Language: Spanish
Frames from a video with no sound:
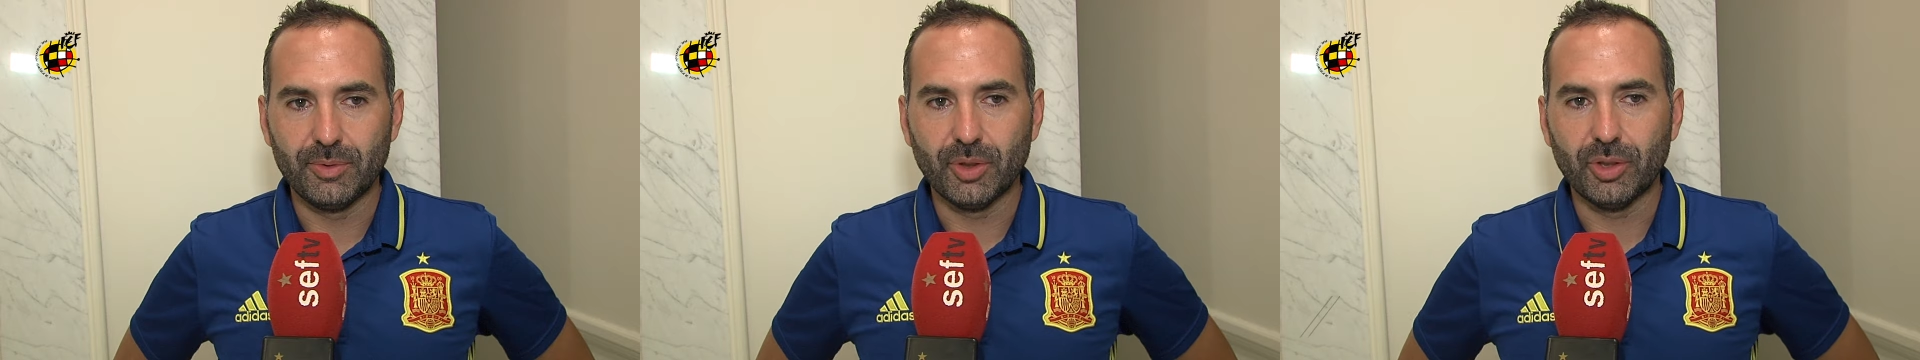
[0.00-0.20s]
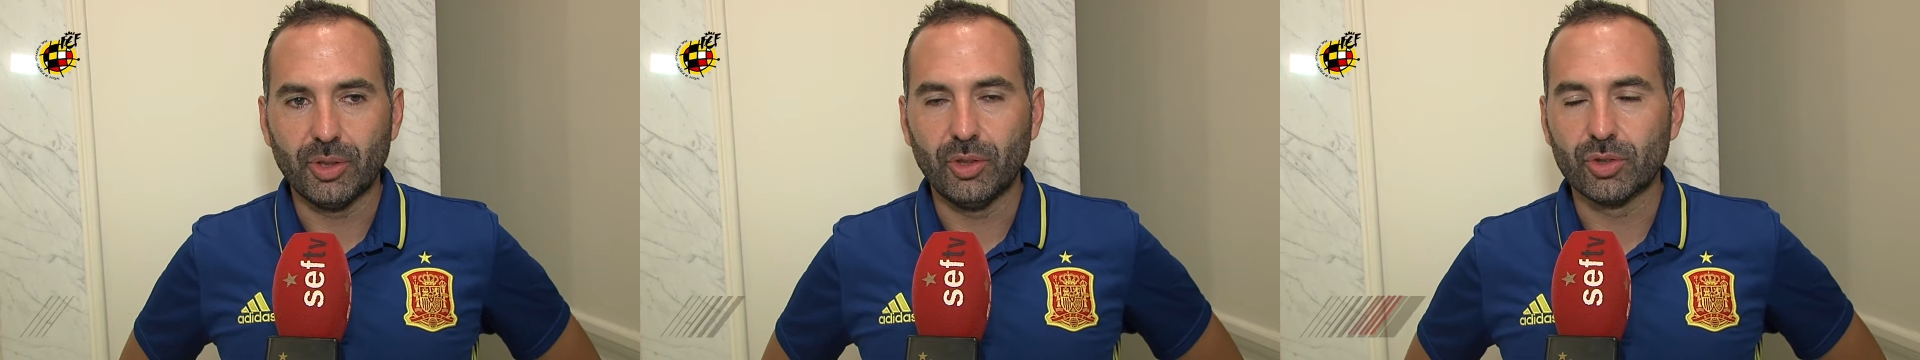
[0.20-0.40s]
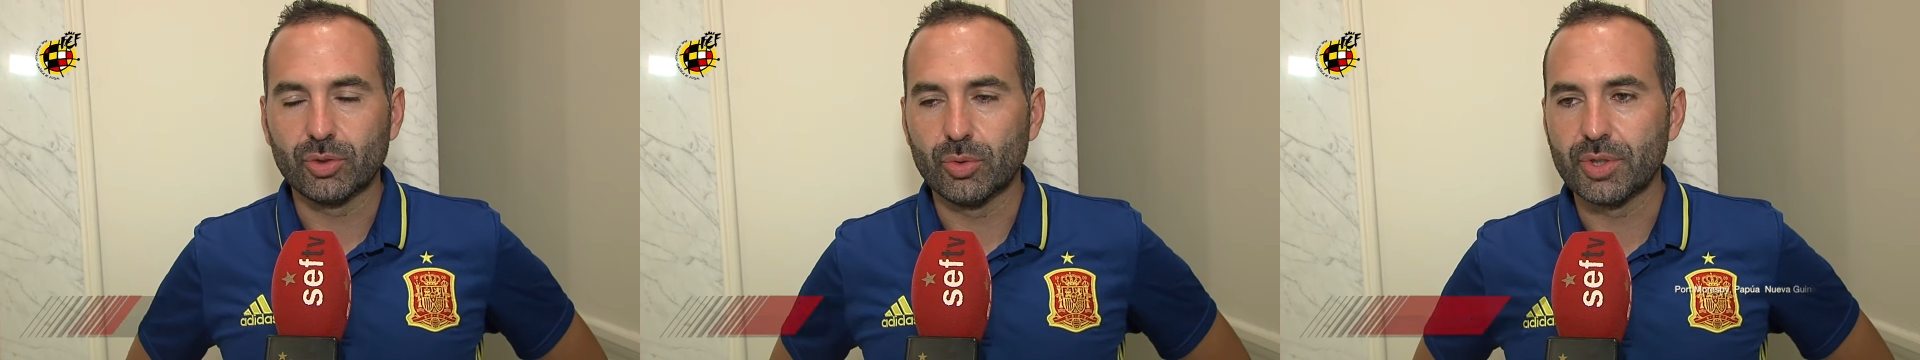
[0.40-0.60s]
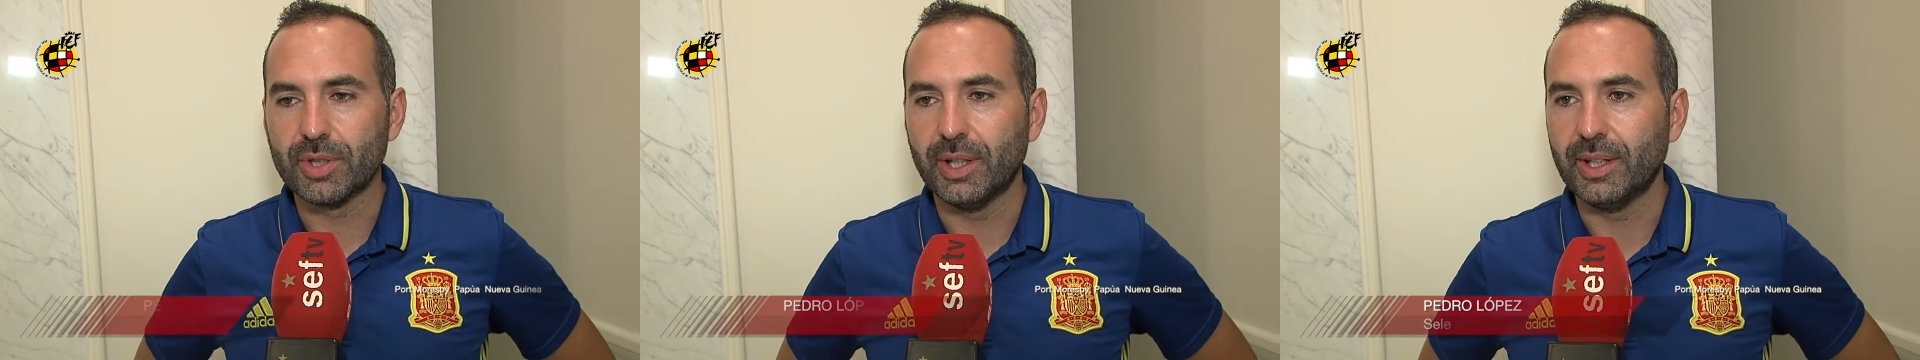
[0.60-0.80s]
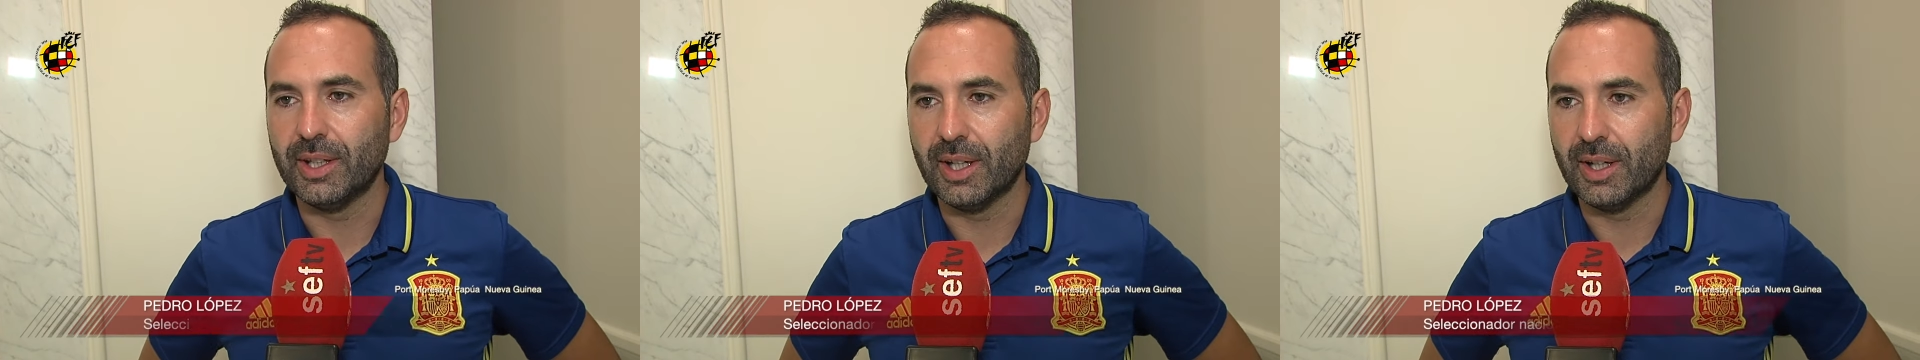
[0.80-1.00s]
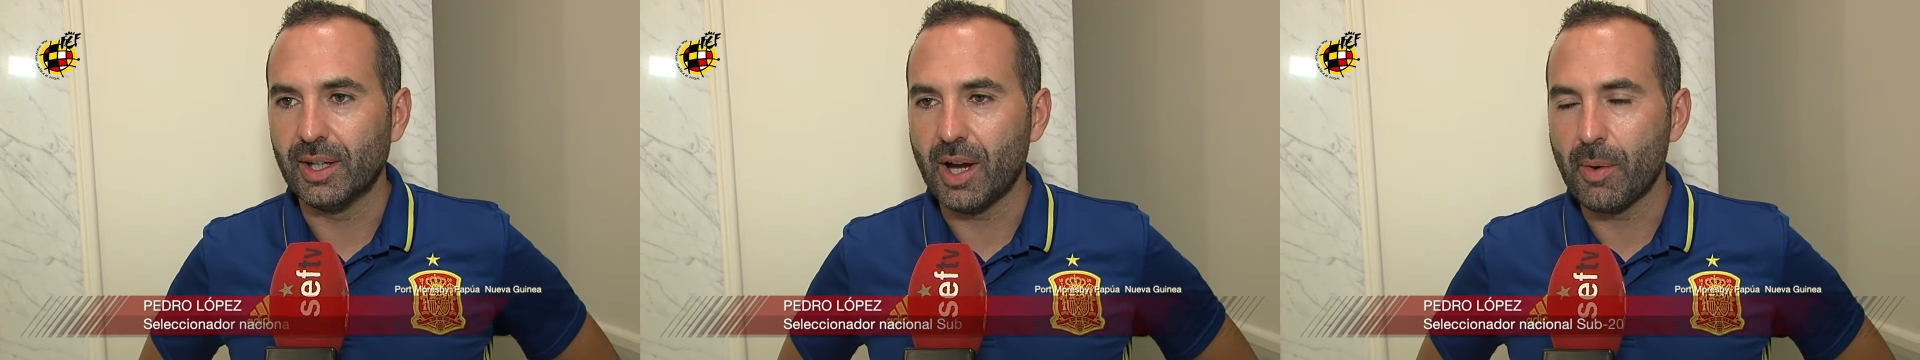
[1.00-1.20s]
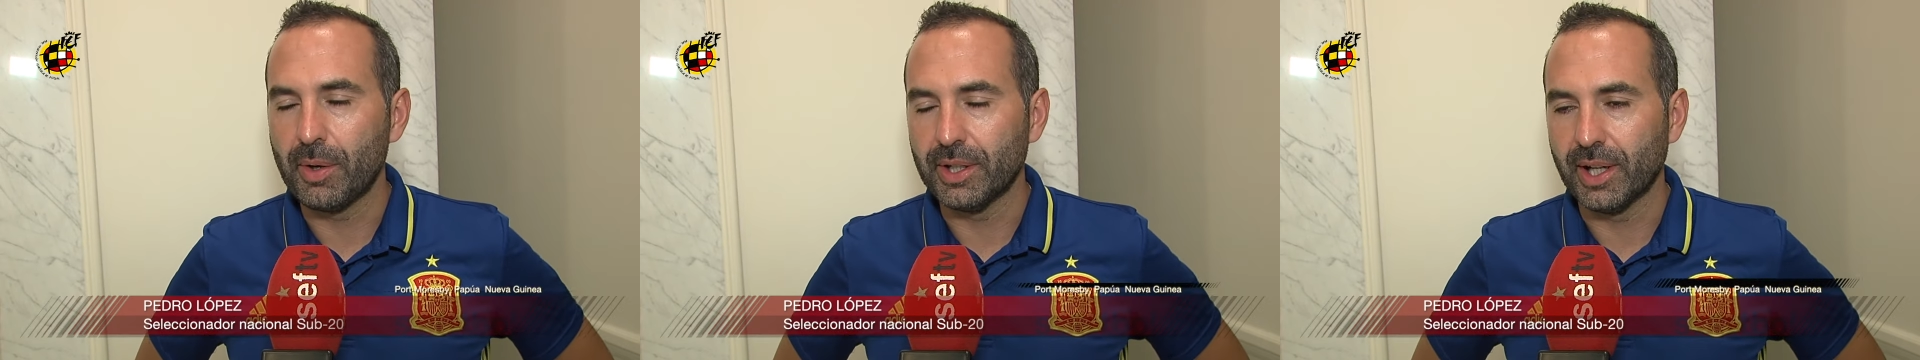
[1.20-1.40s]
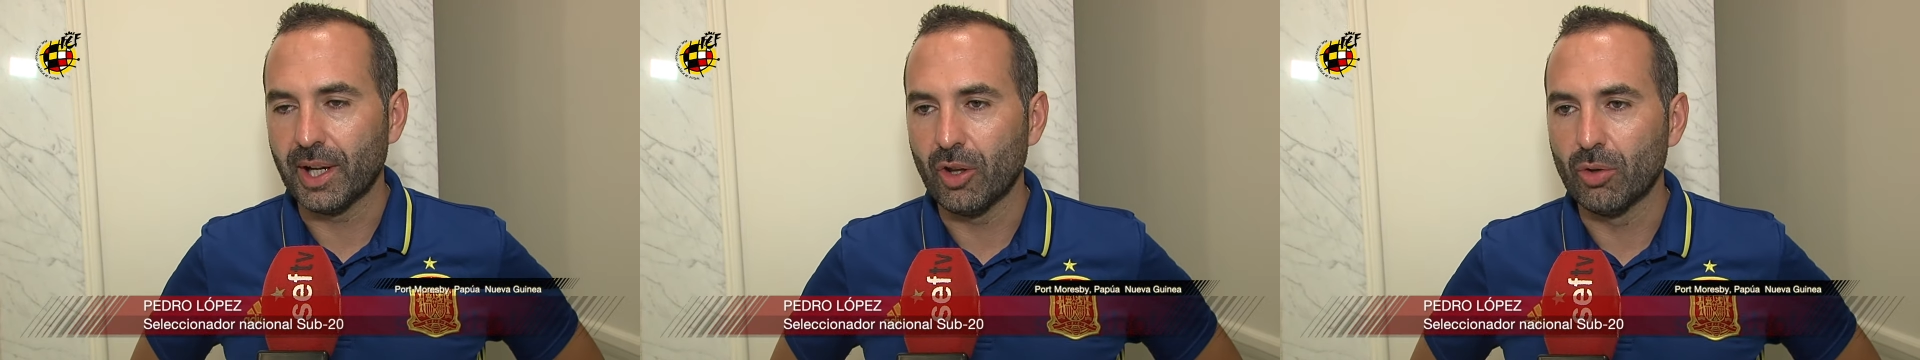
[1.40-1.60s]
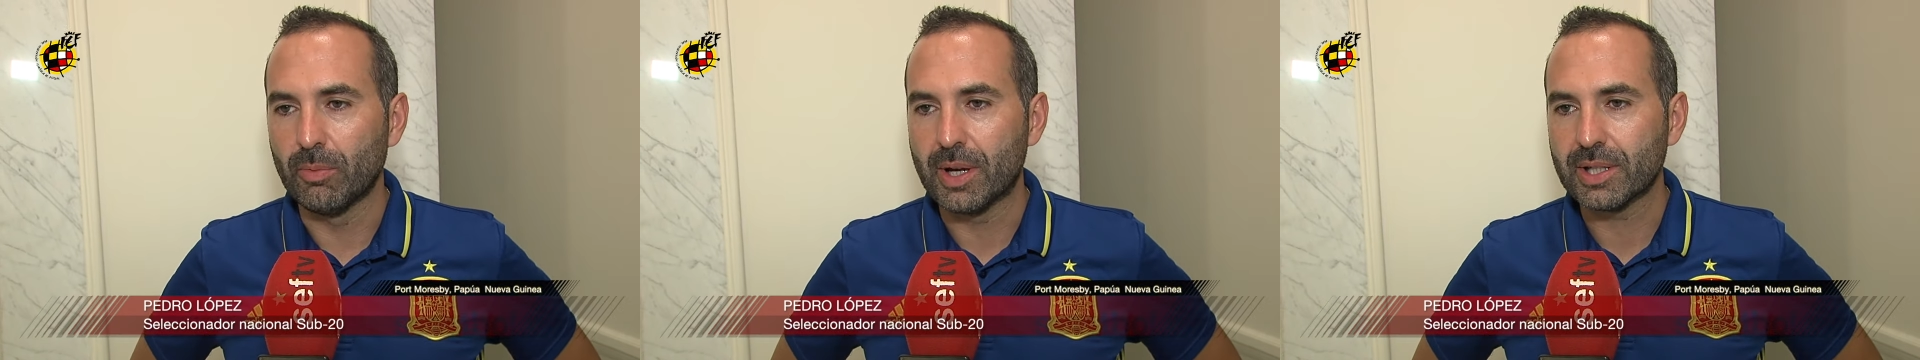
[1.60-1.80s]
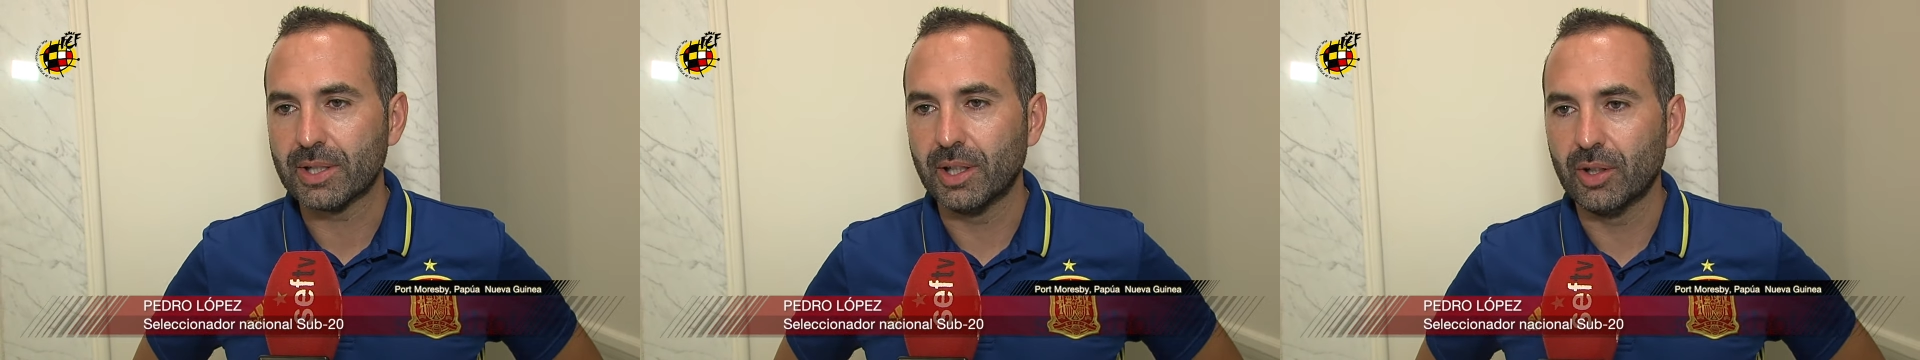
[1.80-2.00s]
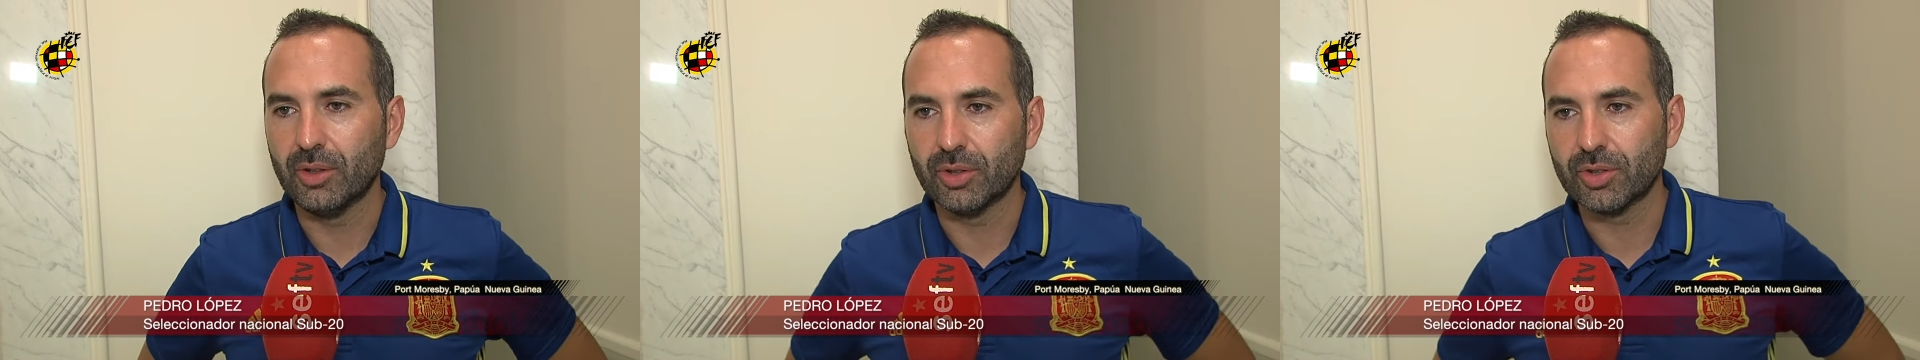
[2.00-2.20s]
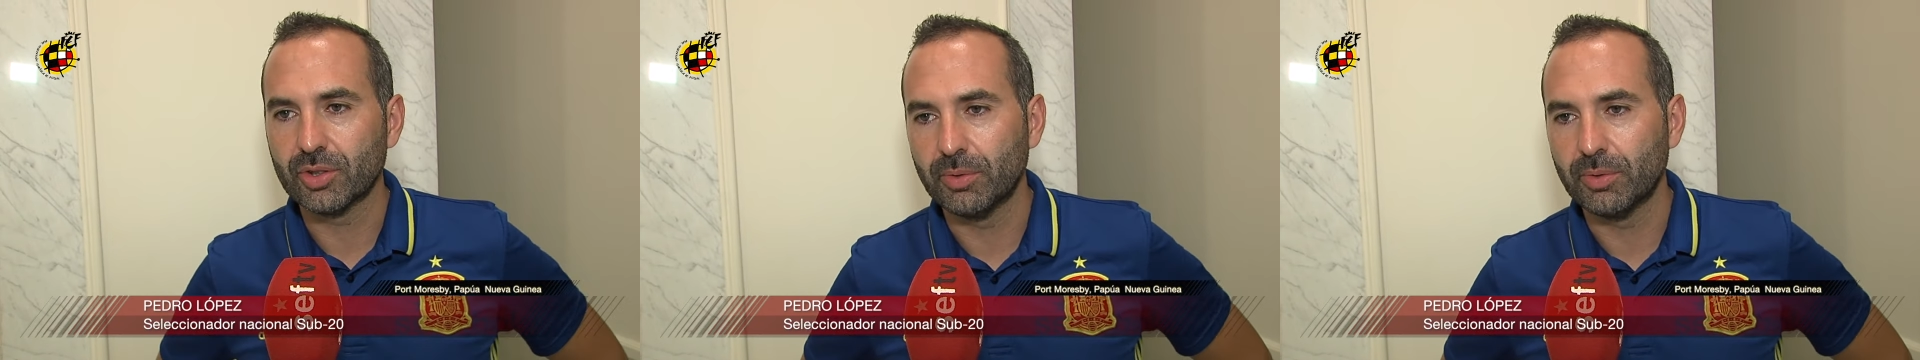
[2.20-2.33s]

yo creo que nos gustaría haber llegado más lejos,